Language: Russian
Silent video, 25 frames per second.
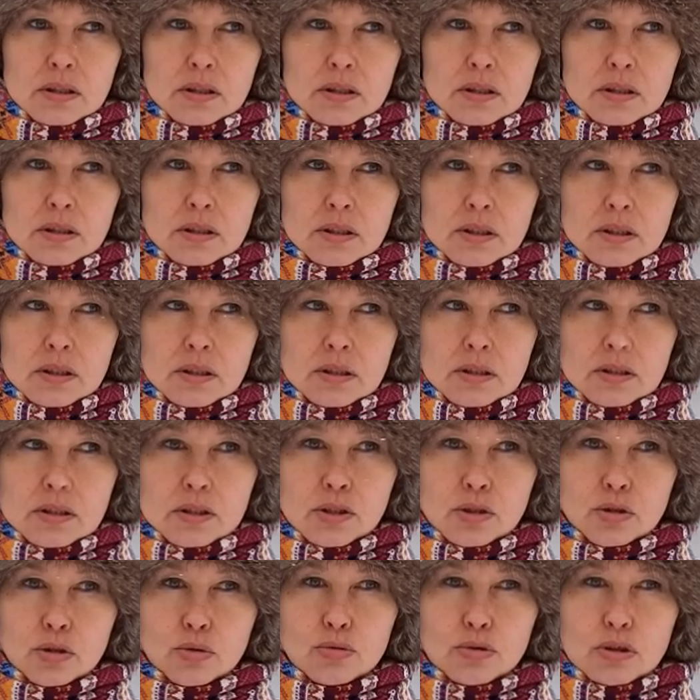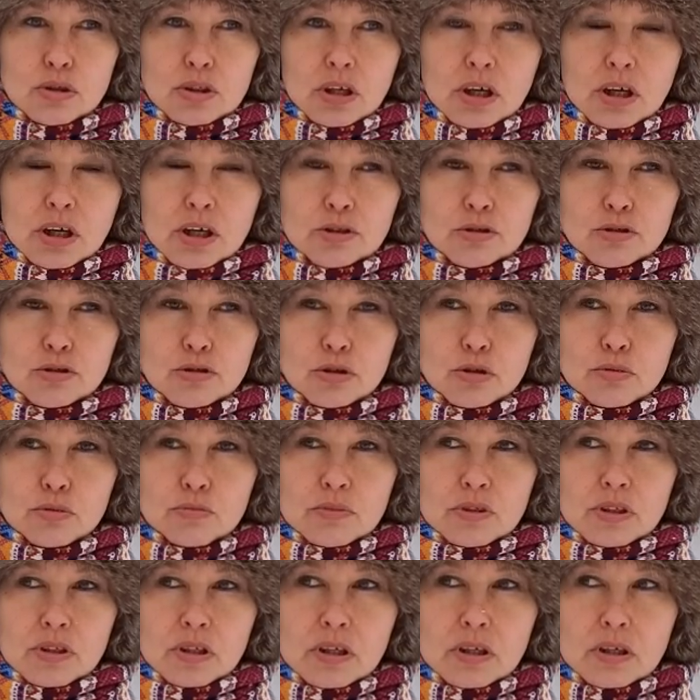э, судят о
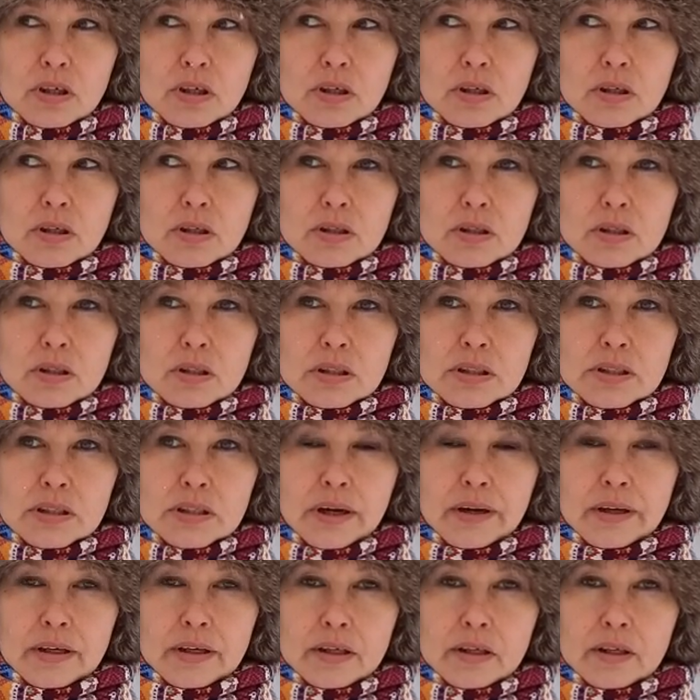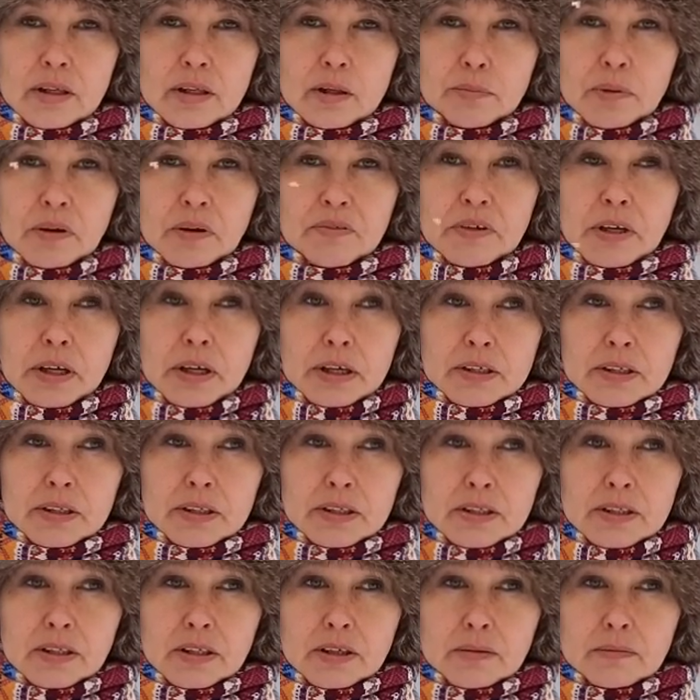чем-то, зная это
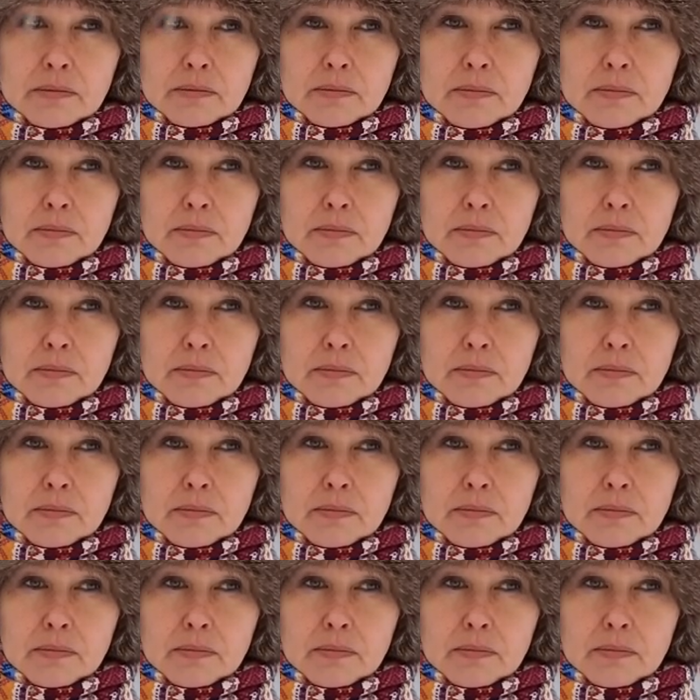поверхностно.